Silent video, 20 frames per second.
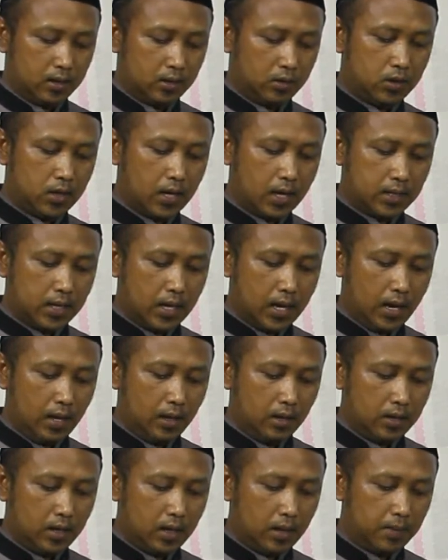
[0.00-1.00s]
Itu
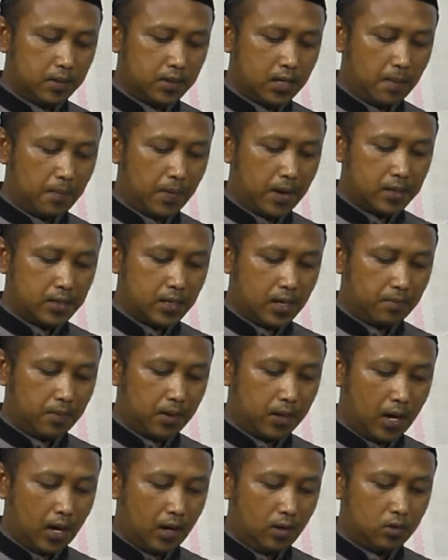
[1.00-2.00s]
saja yang bisa Pak Yen
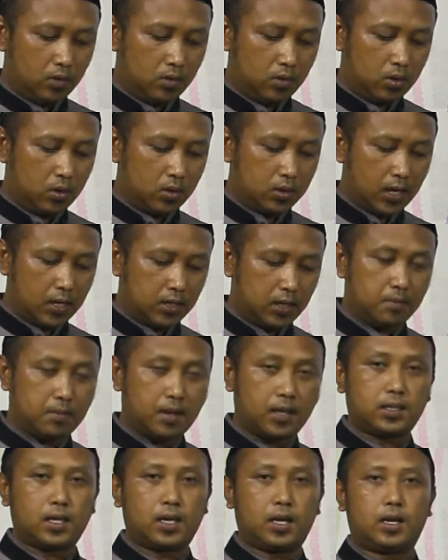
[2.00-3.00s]
sampaikan untuk sesi
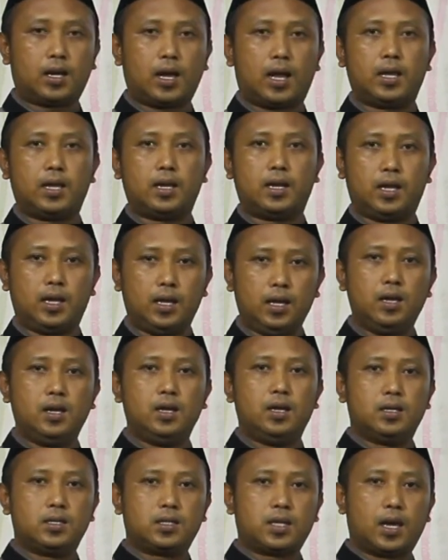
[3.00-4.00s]
materi kali ini.
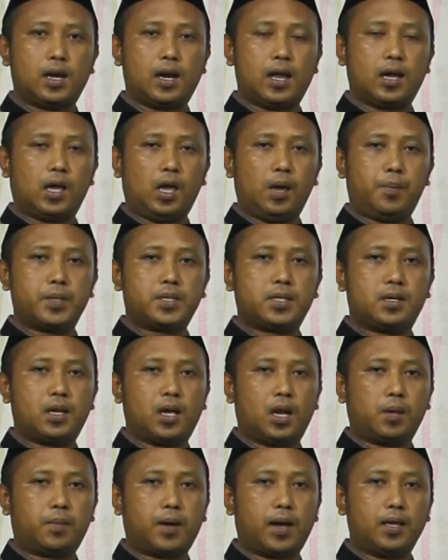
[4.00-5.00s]
Sekali lagi pesan
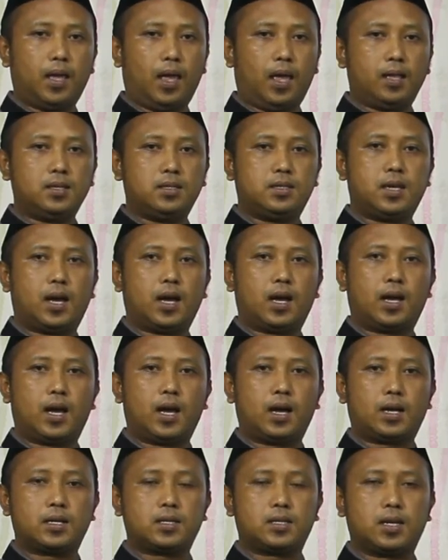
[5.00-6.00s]
dari Pak Yen,
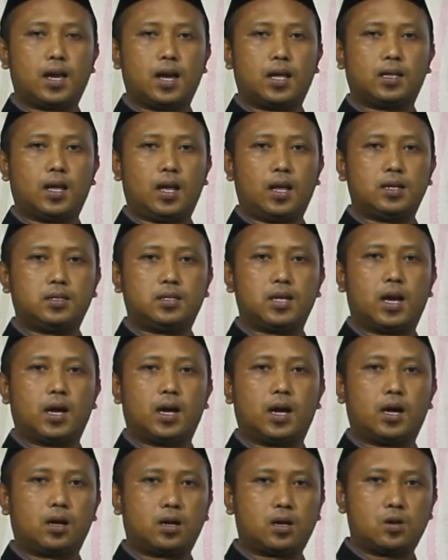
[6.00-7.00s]
jaga kesehatan,
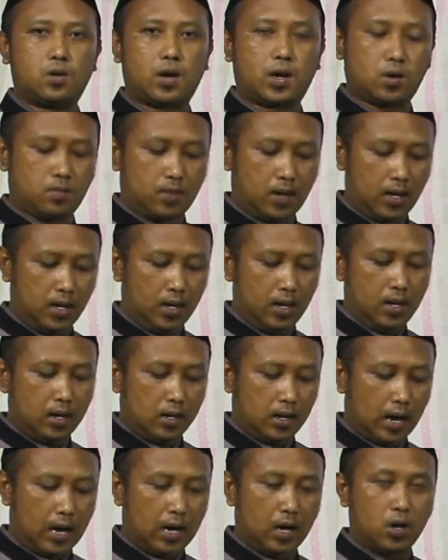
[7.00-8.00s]
jangan keluar rumah
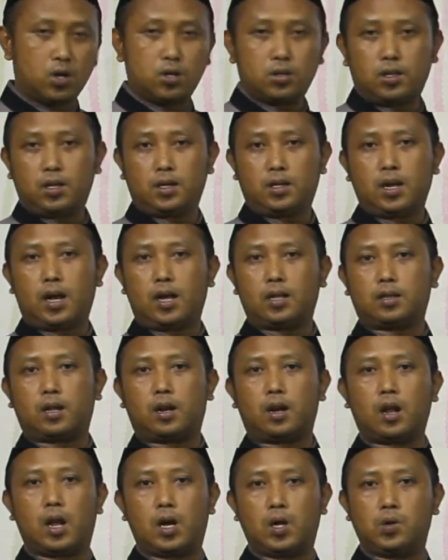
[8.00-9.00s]
kalau tidak
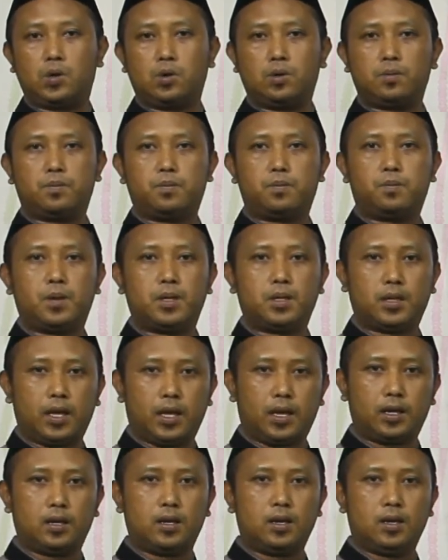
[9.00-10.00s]
terlalu
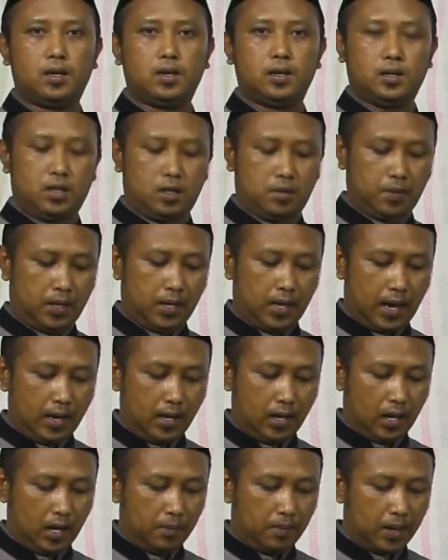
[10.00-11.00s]
penting.
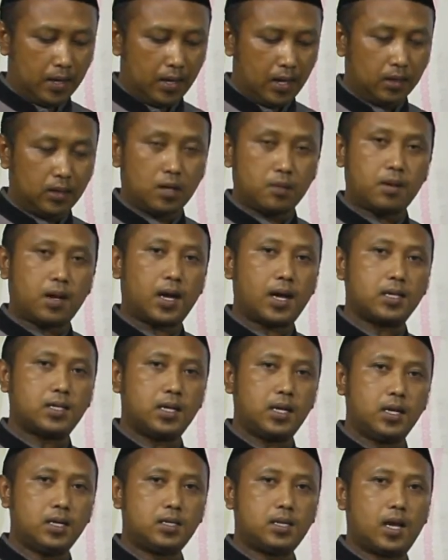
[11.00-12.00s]
Demikian dari Pak Yen, terima
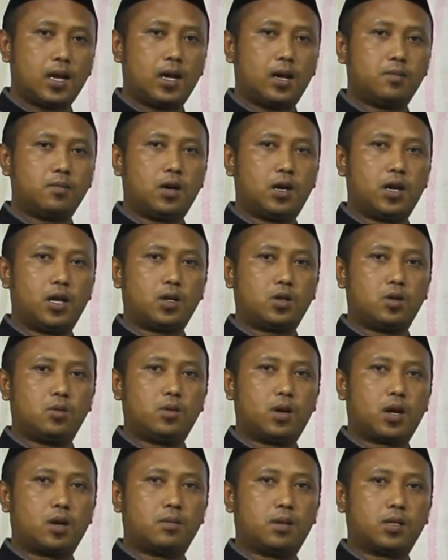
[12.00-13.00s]
kasih. Assalamualaikum
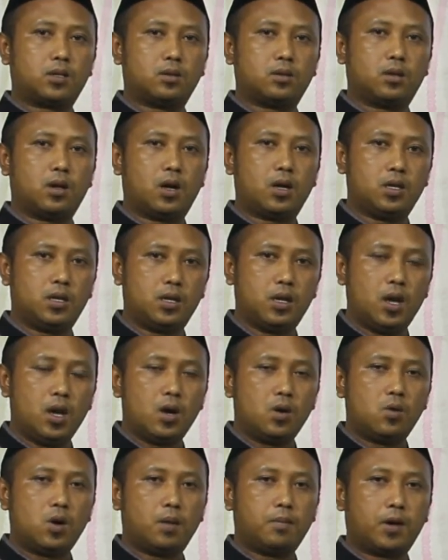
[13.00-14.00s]
warahmatullahi
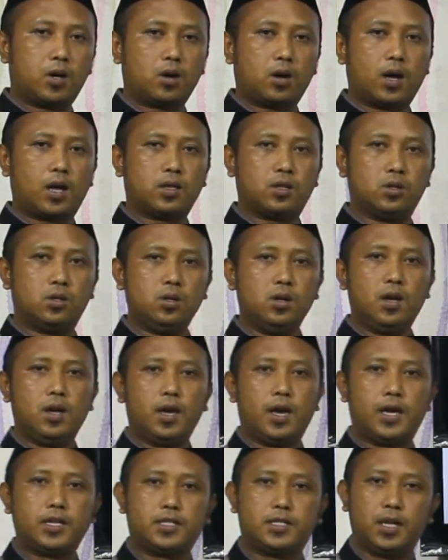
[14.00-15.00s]

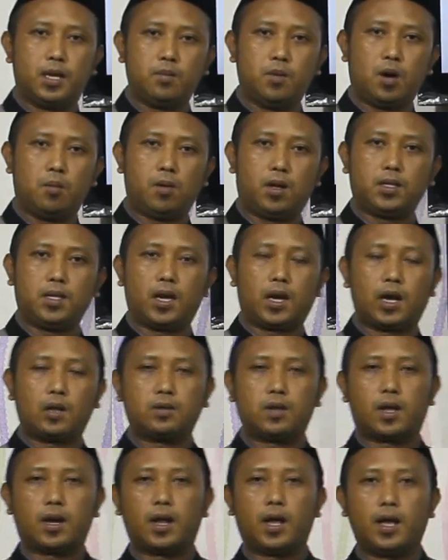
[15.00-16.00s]
wabarakatuh. SD Muhammad
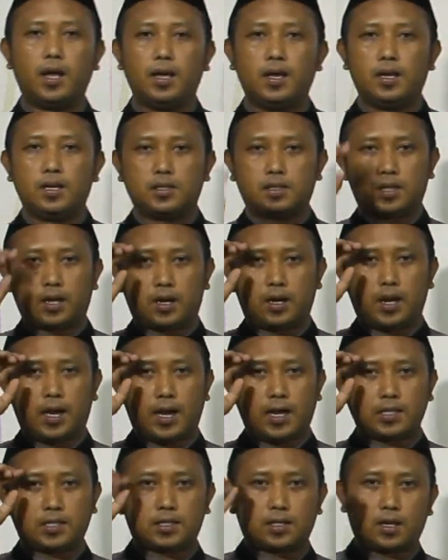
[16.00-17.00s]
Yang
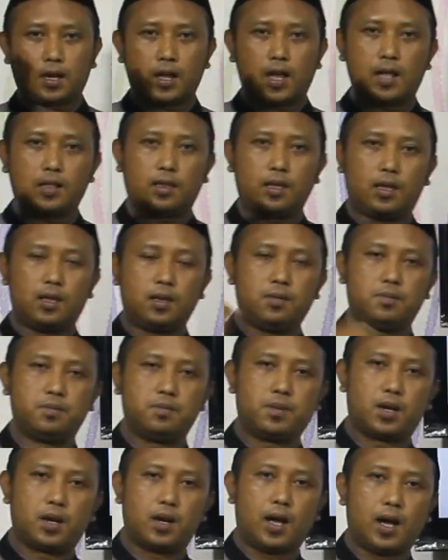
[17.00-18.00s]
cerdas, kreatif,
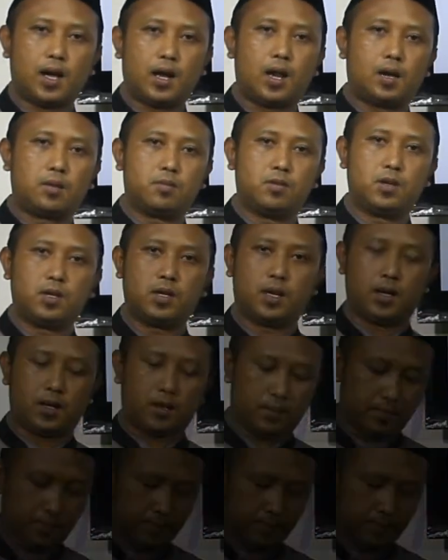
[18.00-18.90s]
berakhlak mulia.